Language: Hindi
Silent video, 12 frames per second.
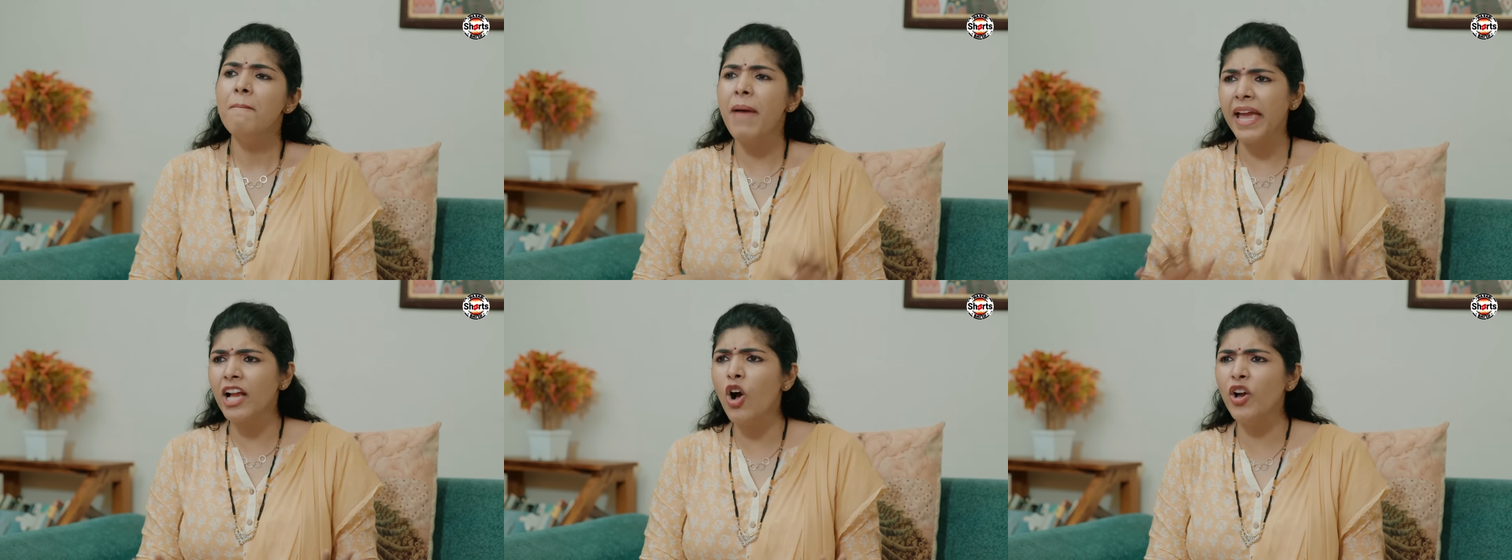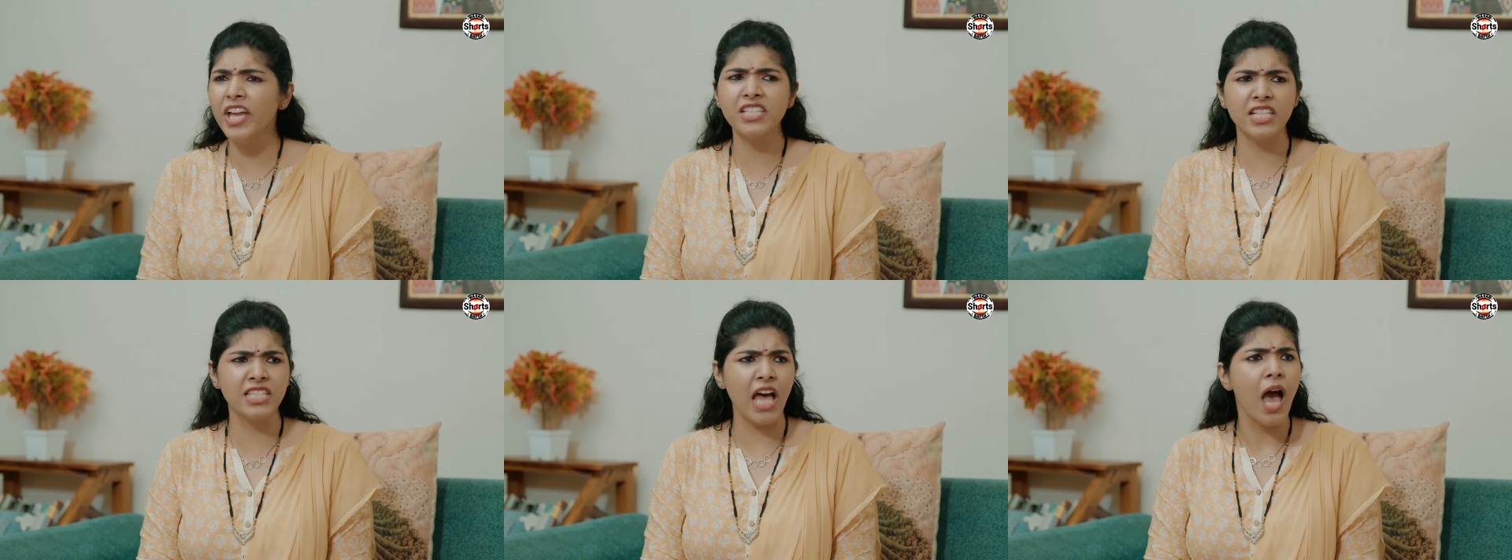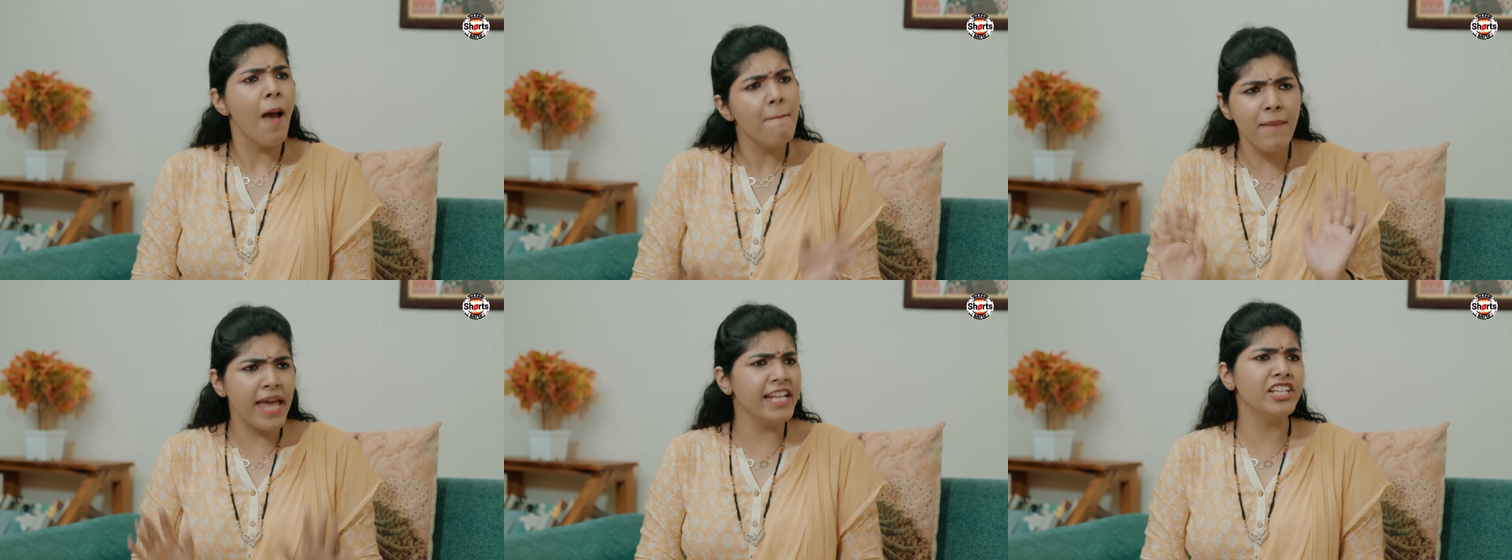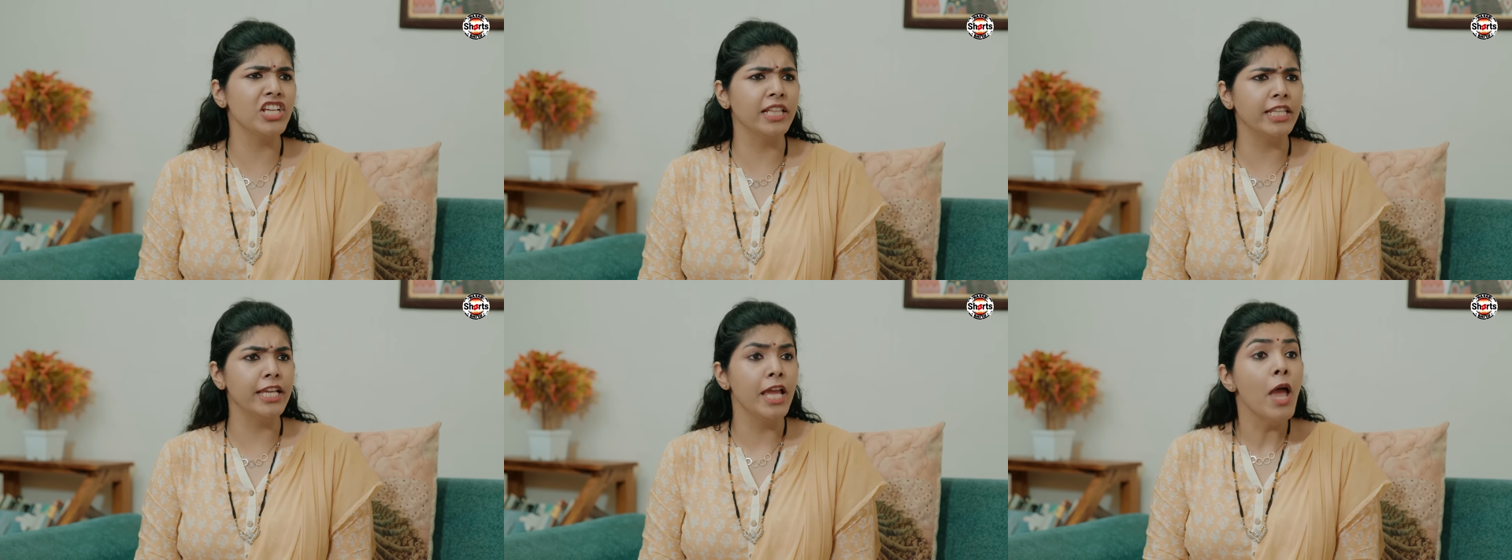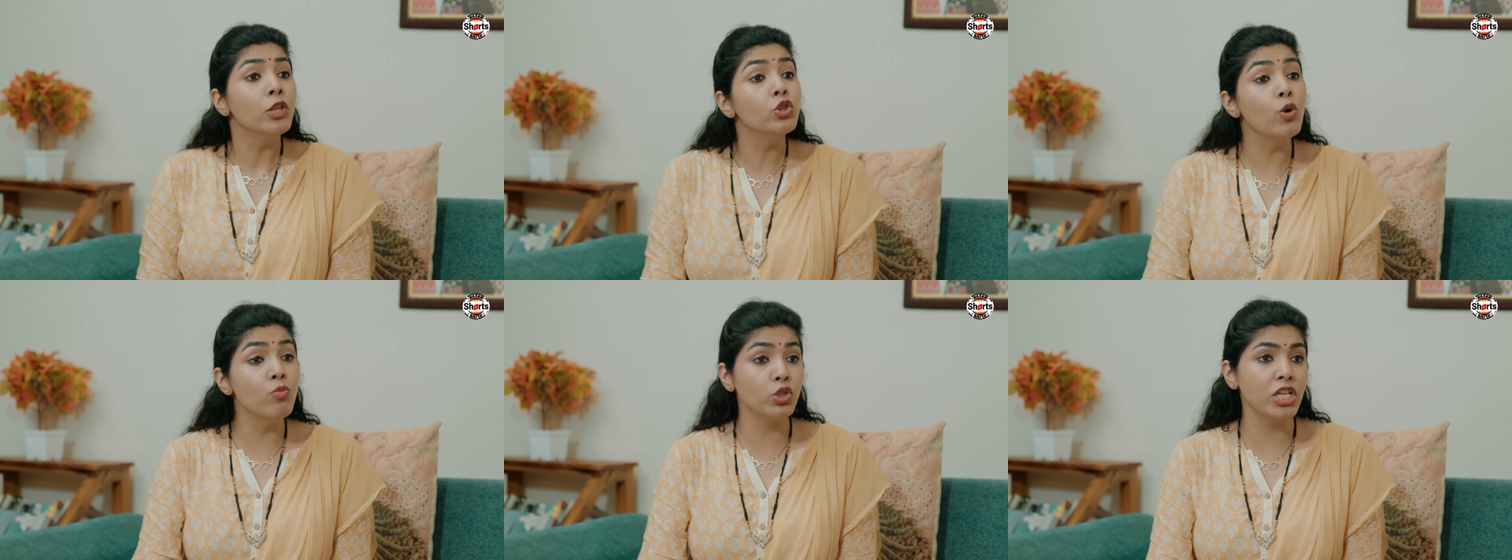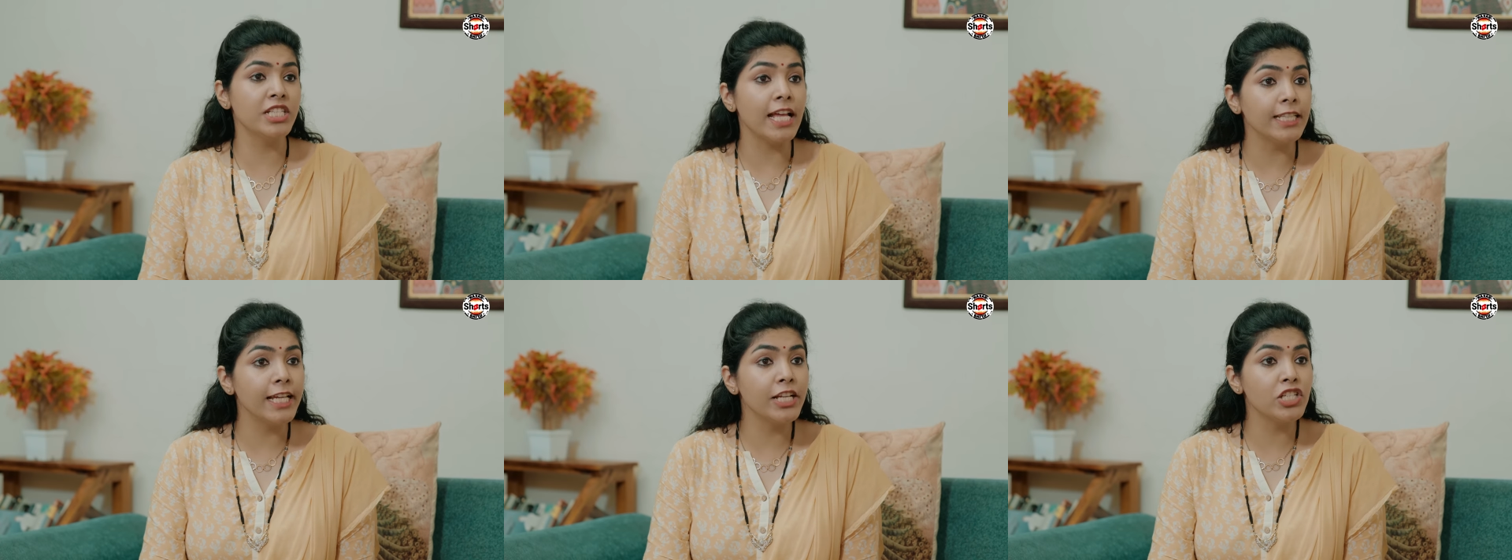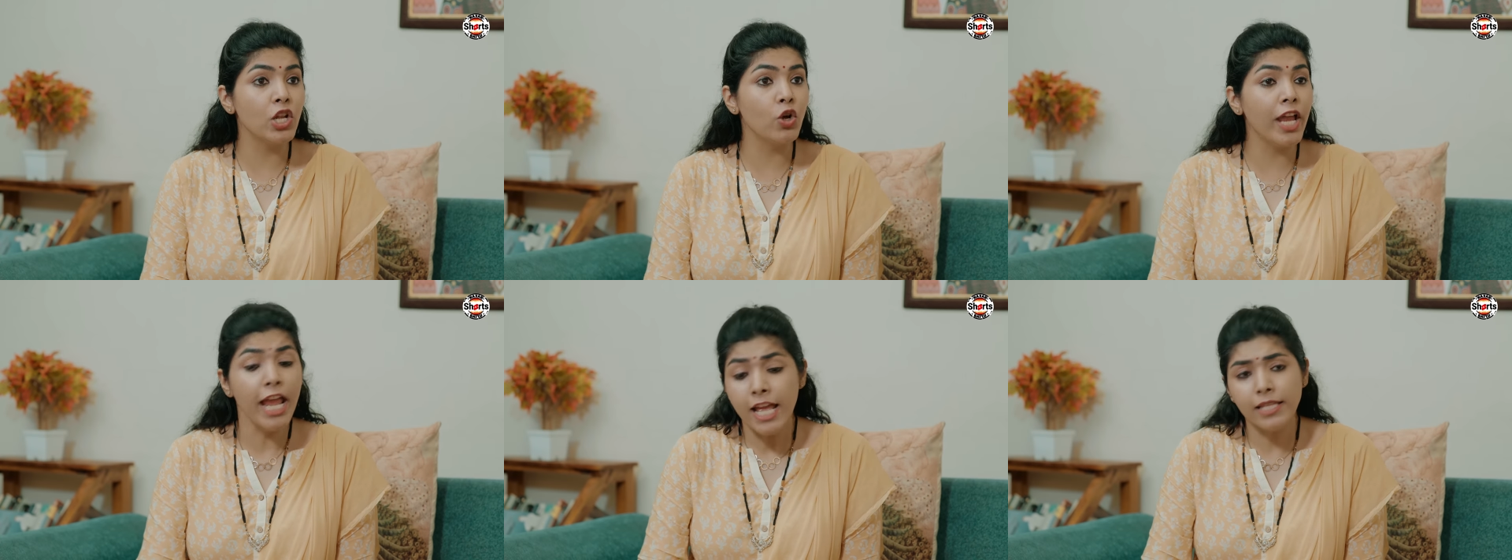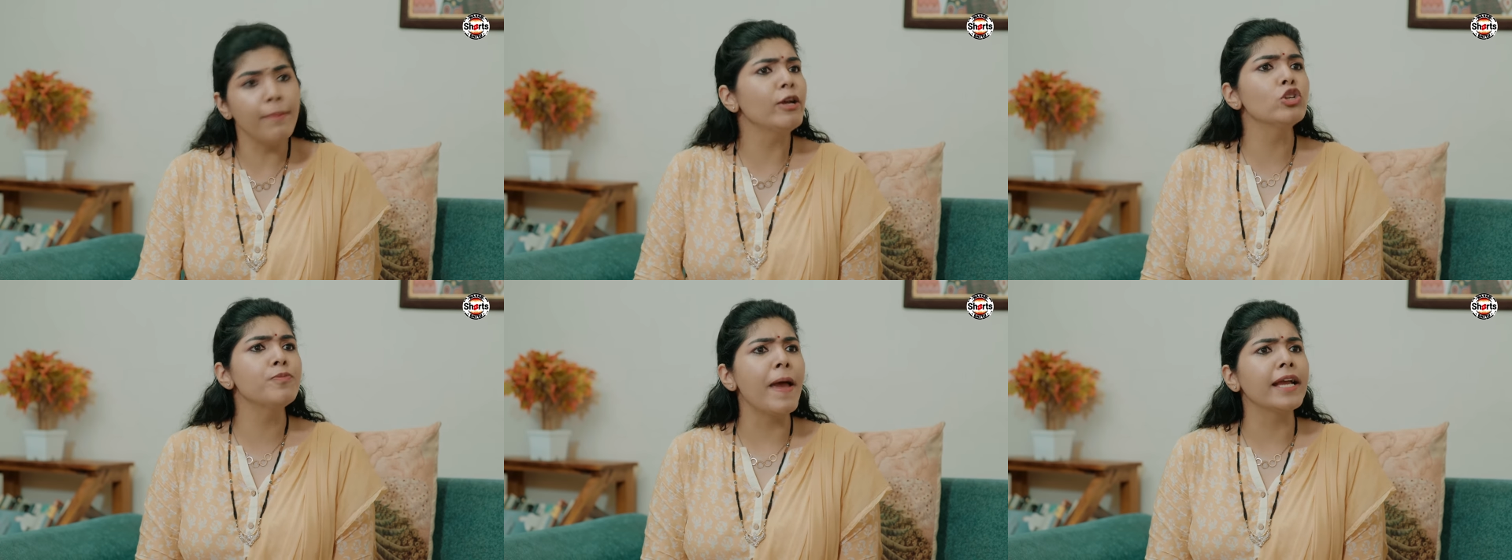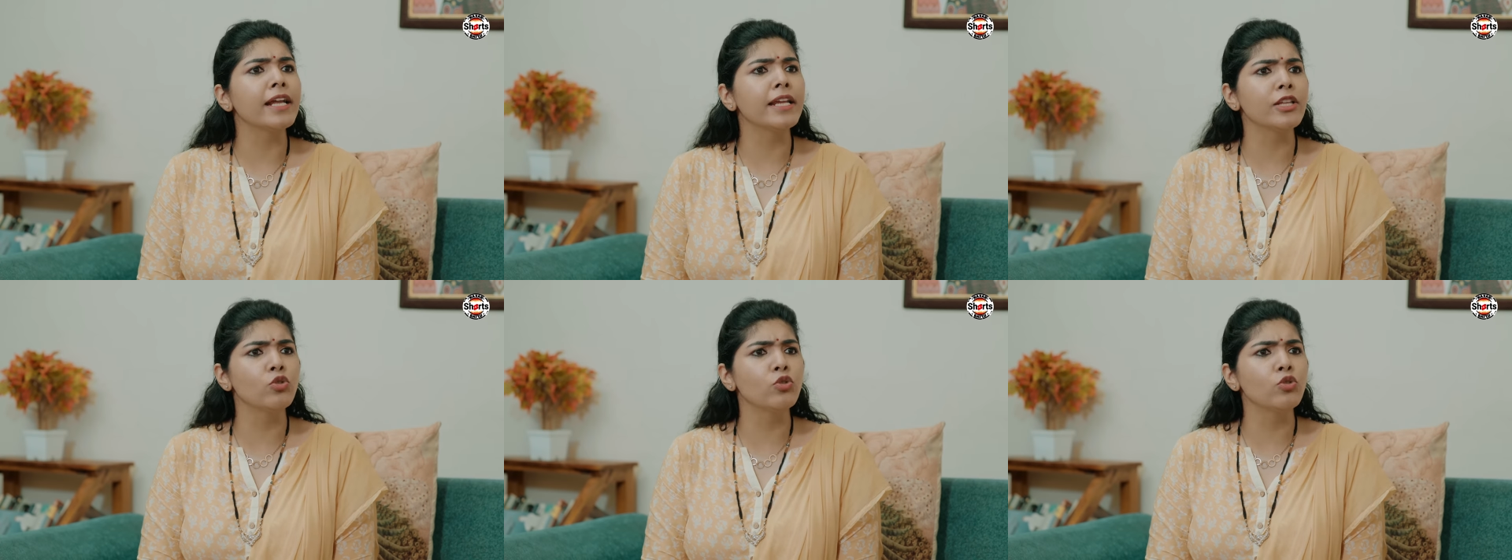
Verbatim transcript: महंगा हो या सस्ता मैं नहीं जानती तुम मुझे साथ लेके चलोगे तभी कुछ पैक करके